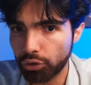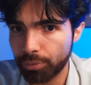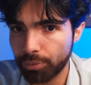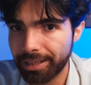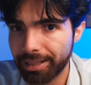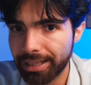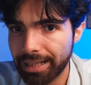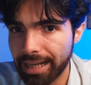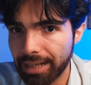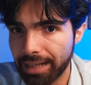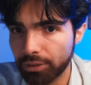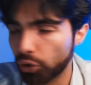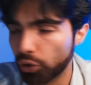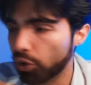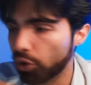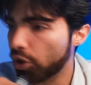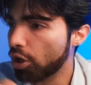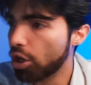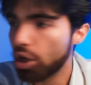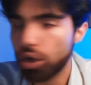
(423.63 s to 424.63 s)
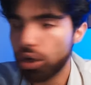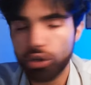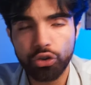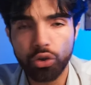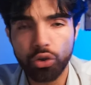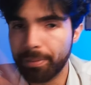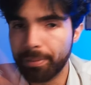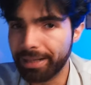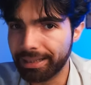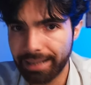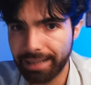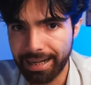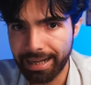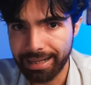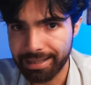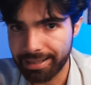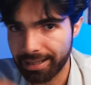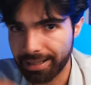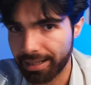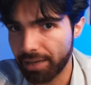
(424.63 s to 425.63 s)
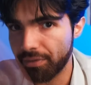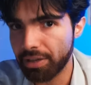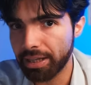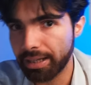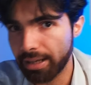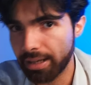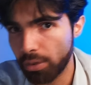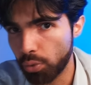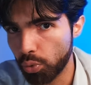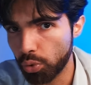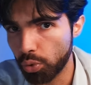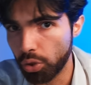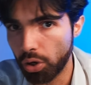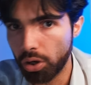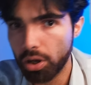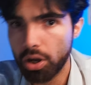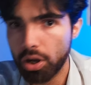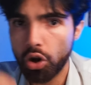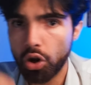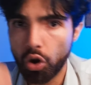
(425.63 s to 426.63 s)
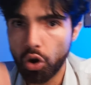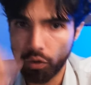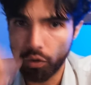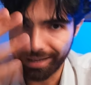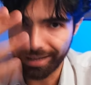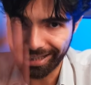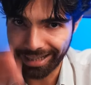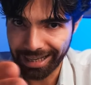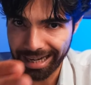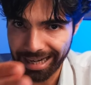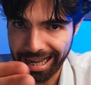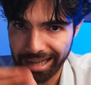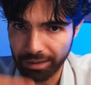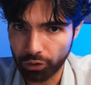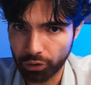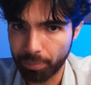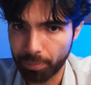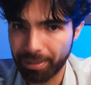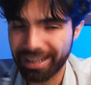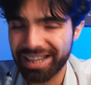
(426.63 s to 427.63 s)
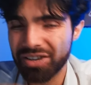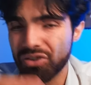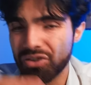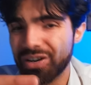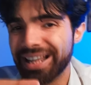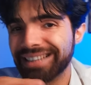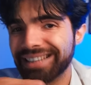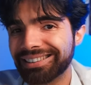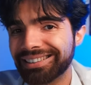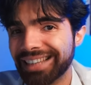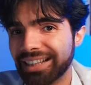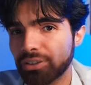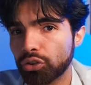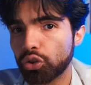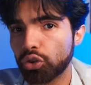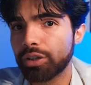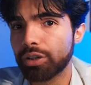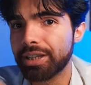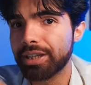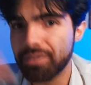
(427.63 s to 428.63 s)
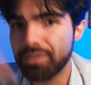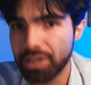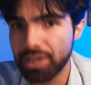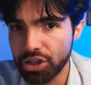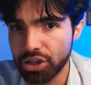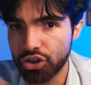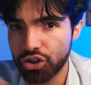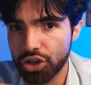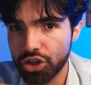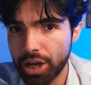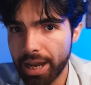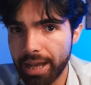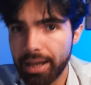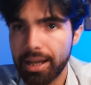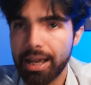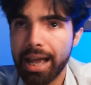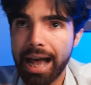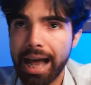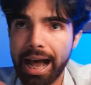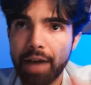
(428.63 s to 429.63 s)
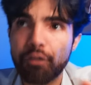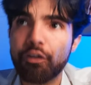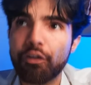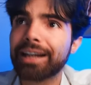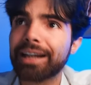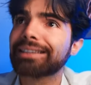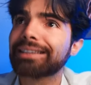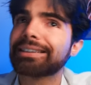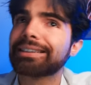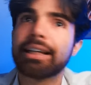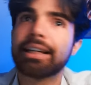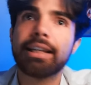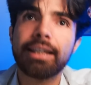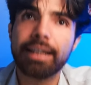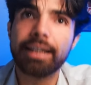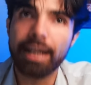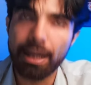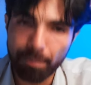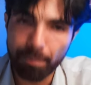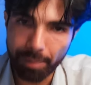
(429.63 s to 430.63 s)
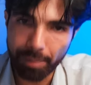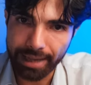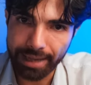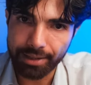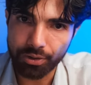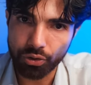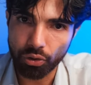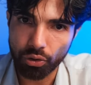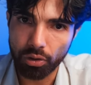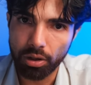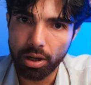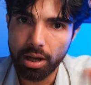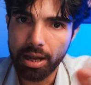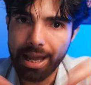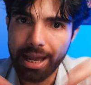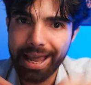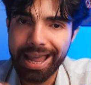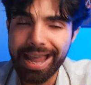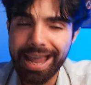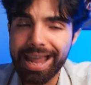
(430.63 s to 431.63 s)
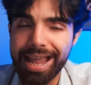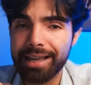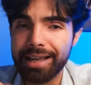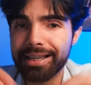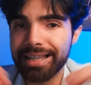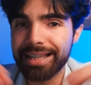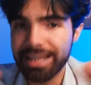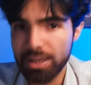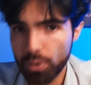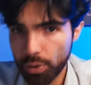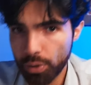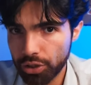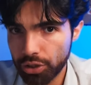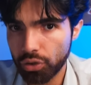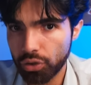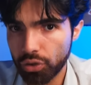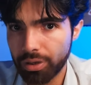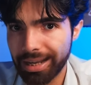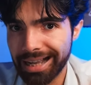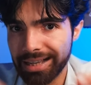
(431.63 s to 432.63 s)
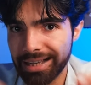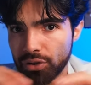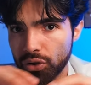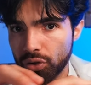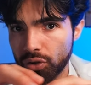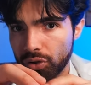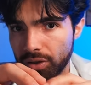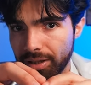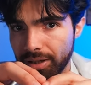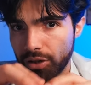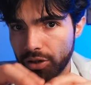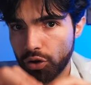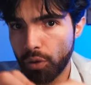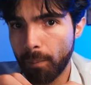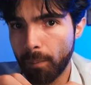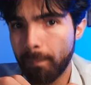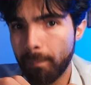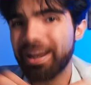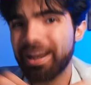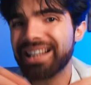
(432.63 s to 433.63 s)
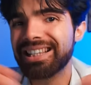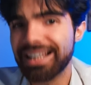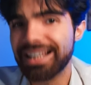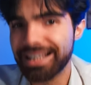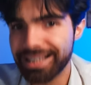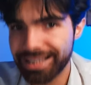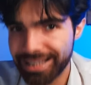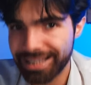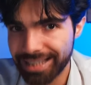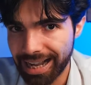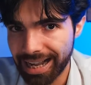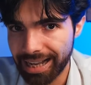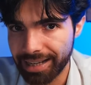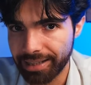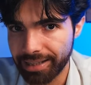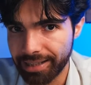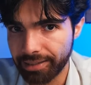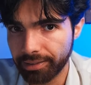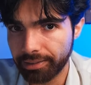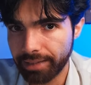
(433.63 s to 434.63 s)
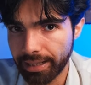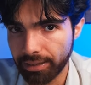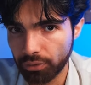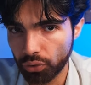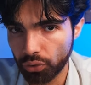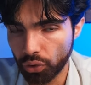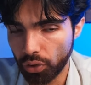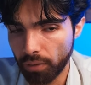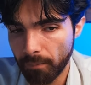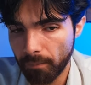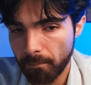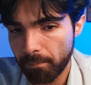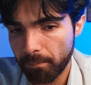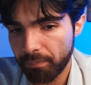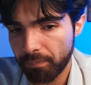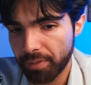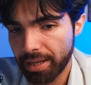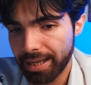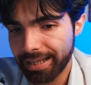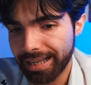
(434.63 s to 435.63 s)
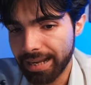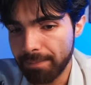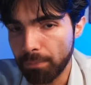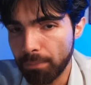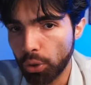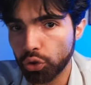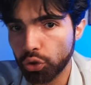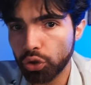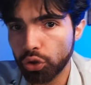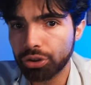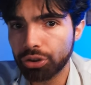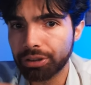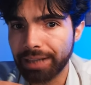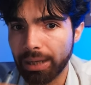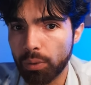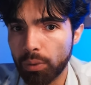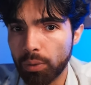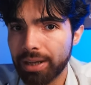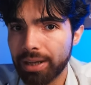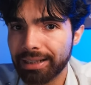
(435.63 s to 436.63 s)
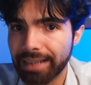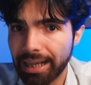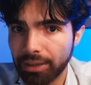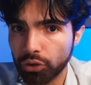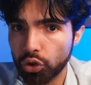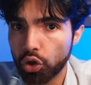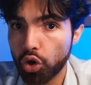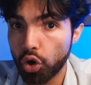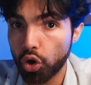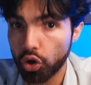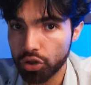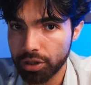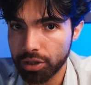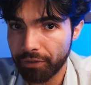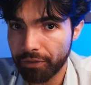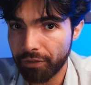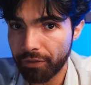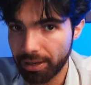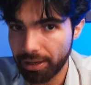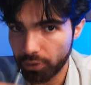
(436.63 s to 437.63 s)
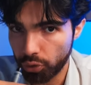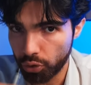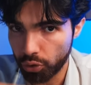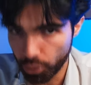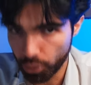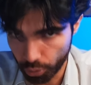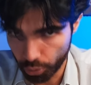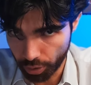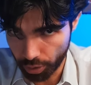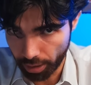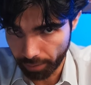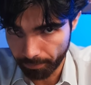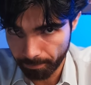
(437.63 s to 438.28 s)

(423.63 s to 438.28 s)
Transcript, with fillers: mercato, non mi interessa che vinca uno o vinca l'altro, perché non è tanto chi vince a far salire il prezzo, E in questo caso con presidenziali intendo che il mondo sta guardando cosa fanno gli USA.